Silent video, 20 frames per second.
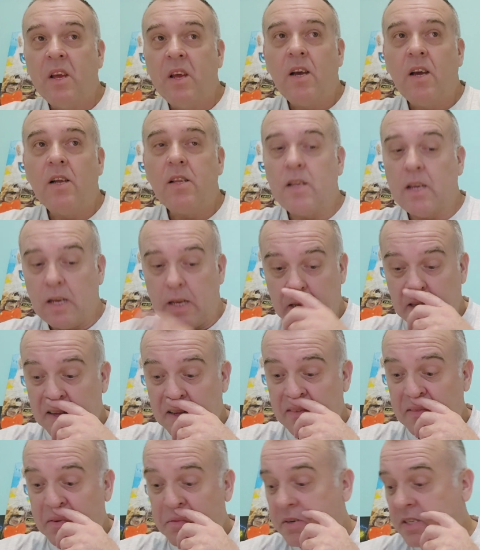Хотя
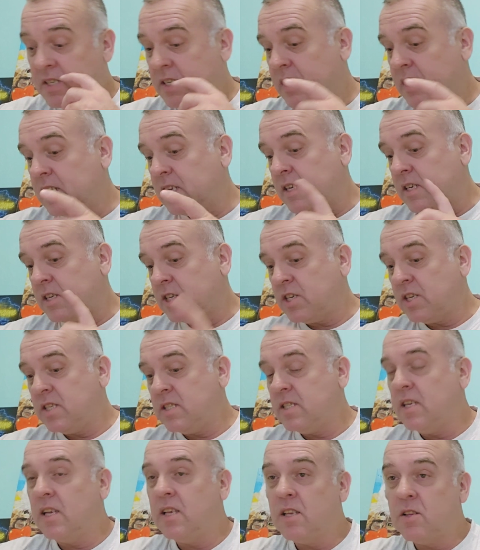э, в обычной
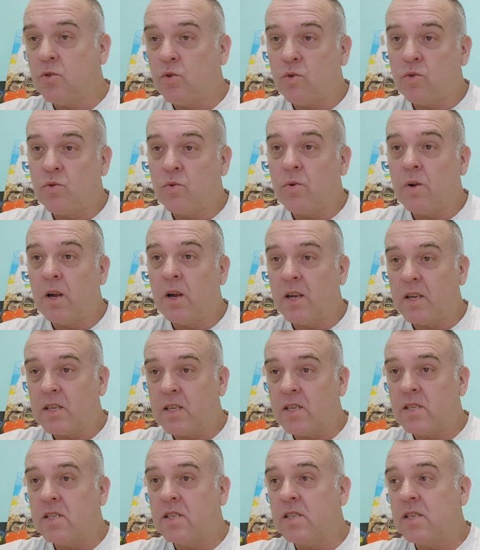жизни они друг друга,
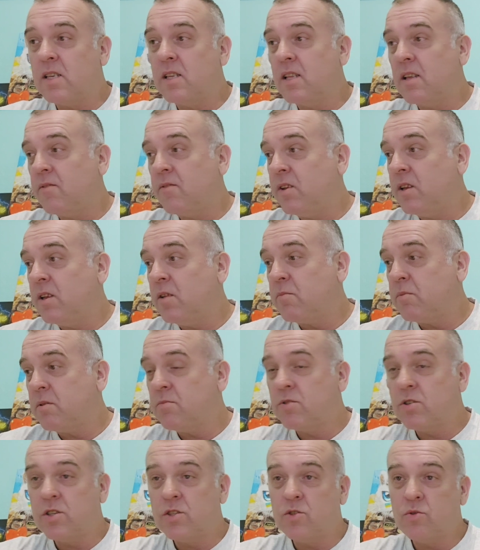конечно же, ненавидят,
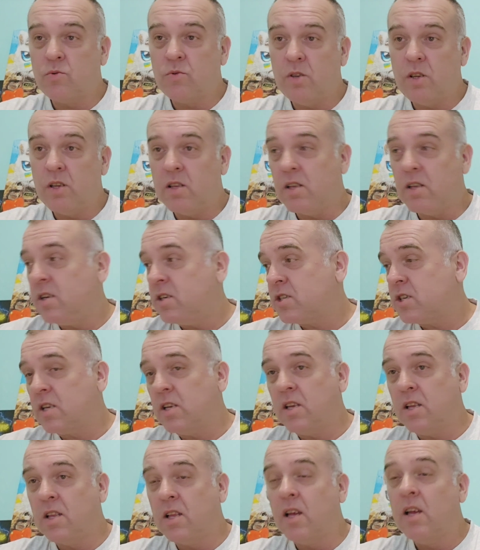потому что сунниты и
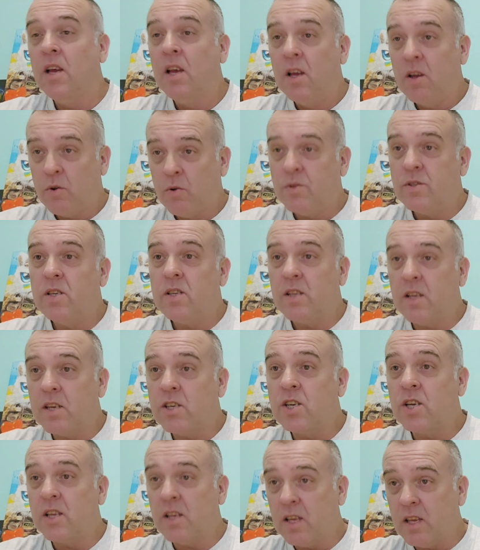шииты, хуситы и
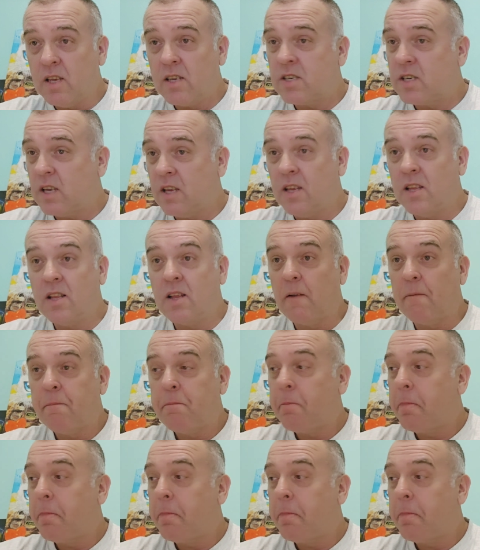ши... шииты.